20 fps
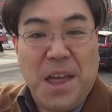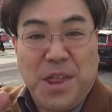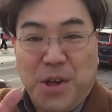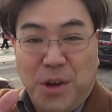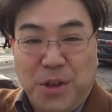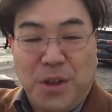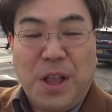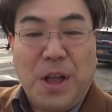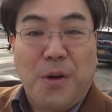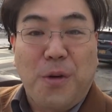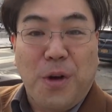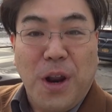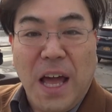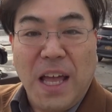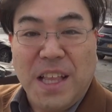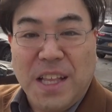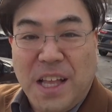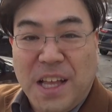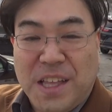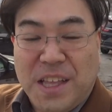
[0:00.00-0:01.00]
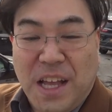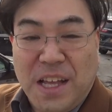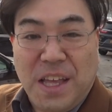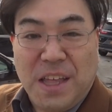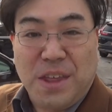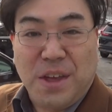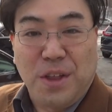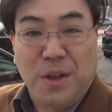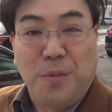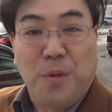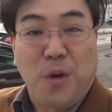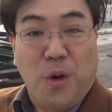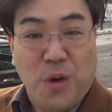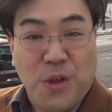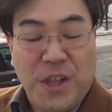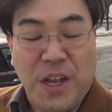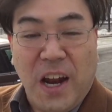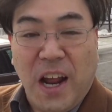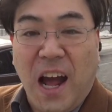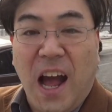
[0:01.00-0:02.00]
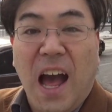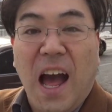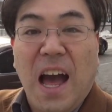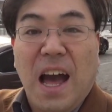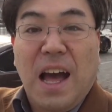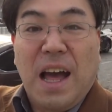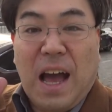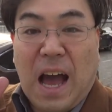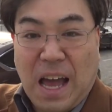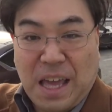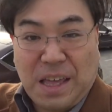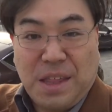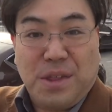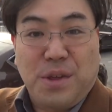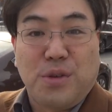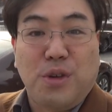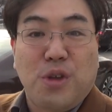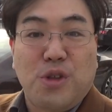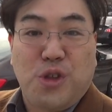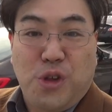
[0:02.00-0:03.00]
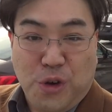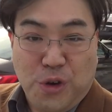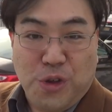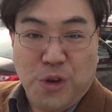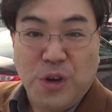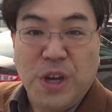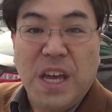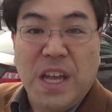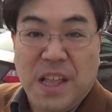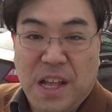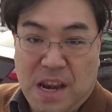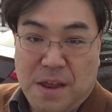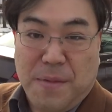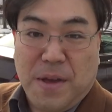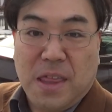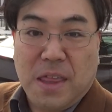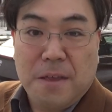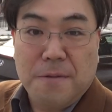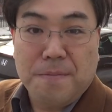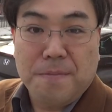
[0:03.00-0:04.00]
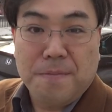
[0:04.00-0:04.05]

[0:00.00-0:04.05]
ちょっとねご覧いただきたいんですけどもこちらがはいその住所になります